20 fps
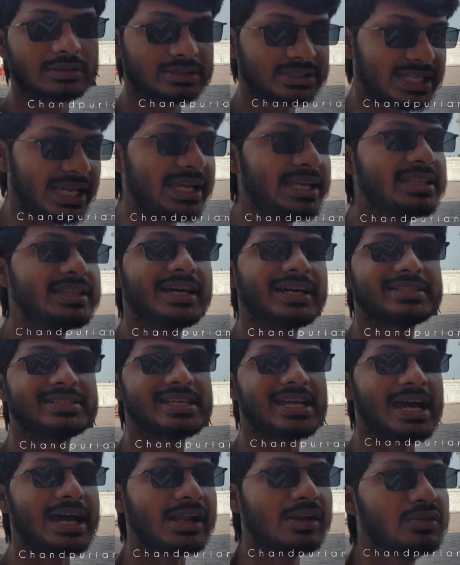চাহিদা
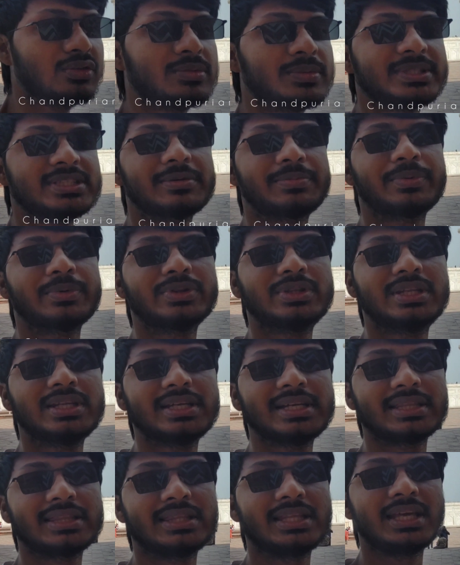যে আনন্দবাজার
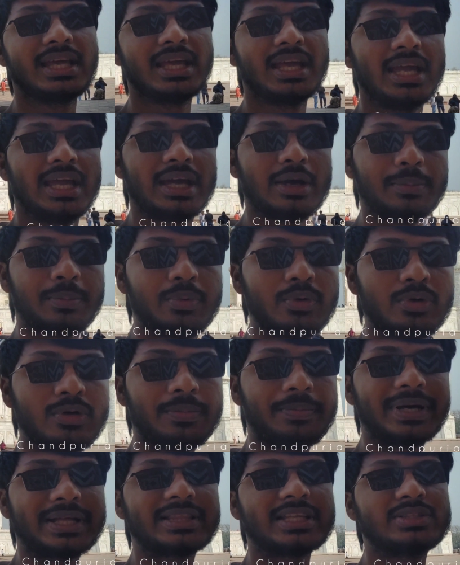পত্রিকাতে পুরো
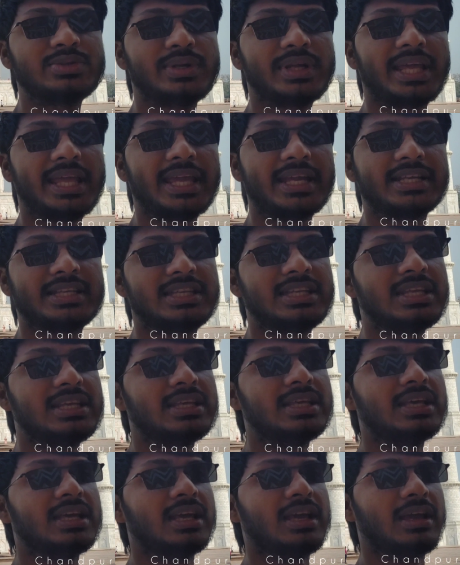পাতা জুড়ে একটি
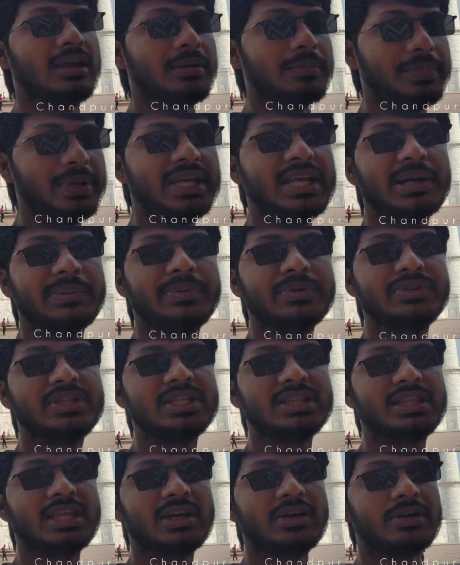বিজ্ঞাপন
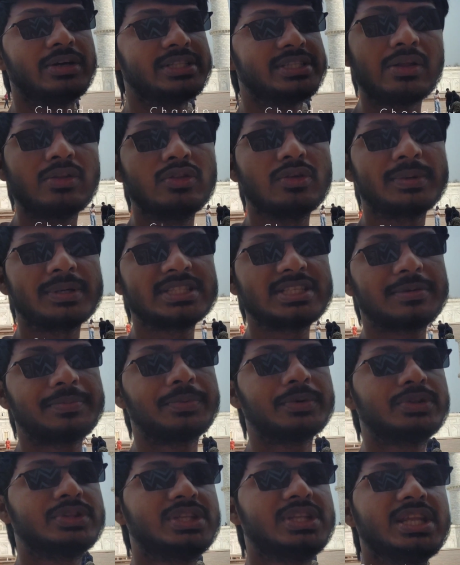দিতে হয় আনন্দবাজার
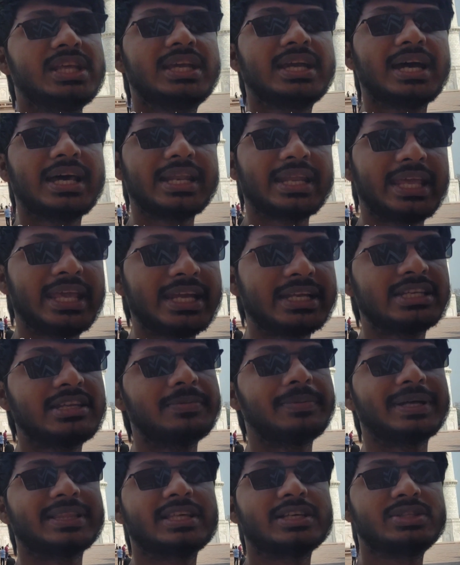পত্রিকার একটি
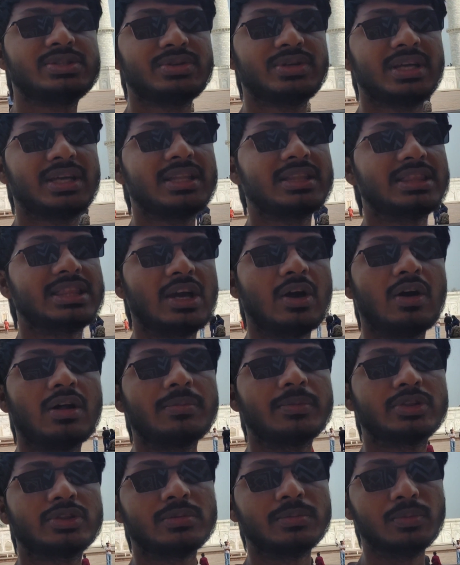পাতা জুড়ে দেওয়ার
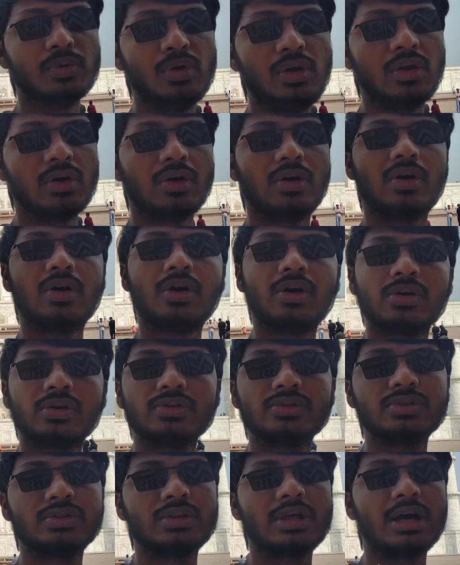মতো মূল্য
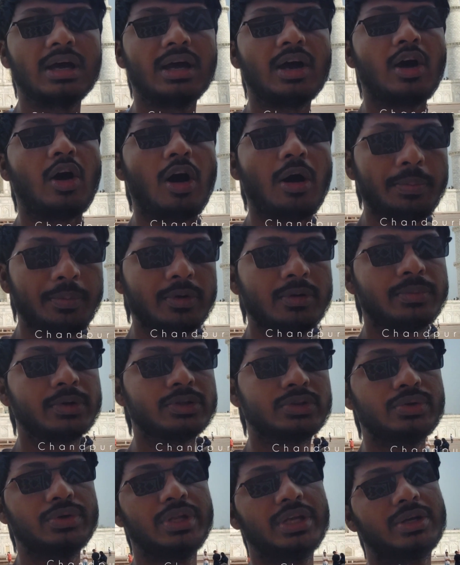অনন্ত অপূর্ব
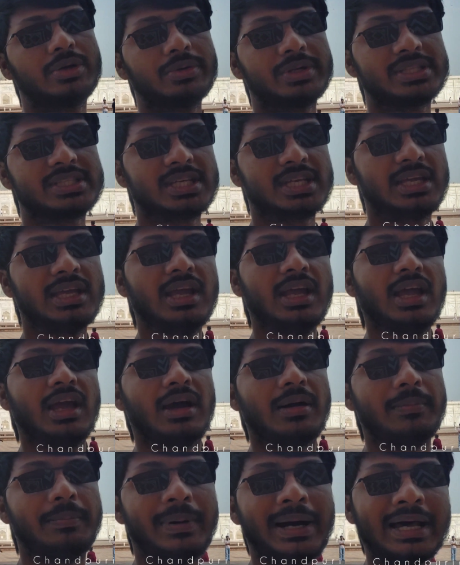তৈরি করেছে
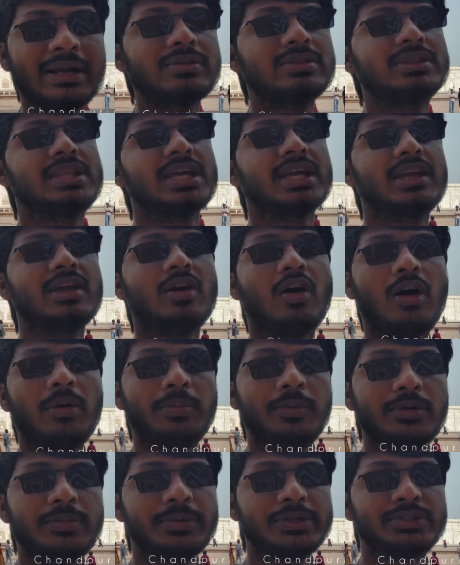ভারত থেকে
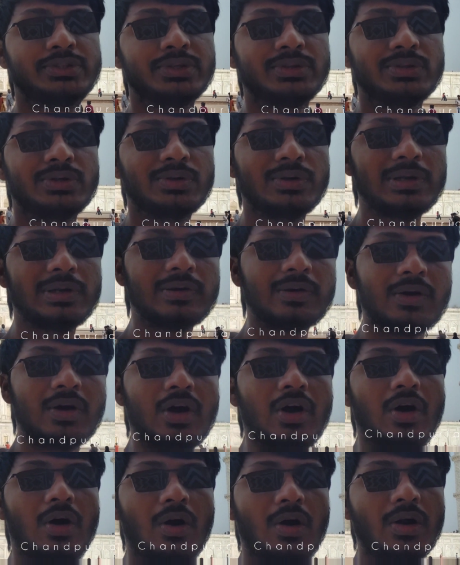অপূর্বর জন্য রইল
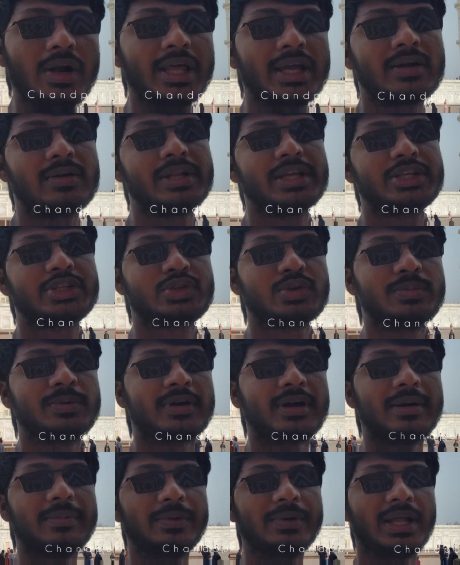অনেক অনেক
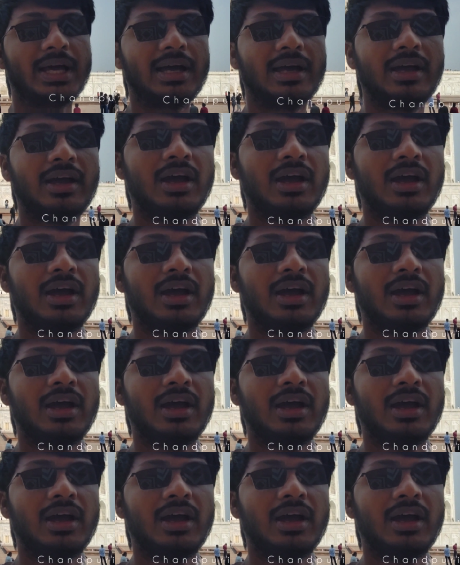শুভকামনা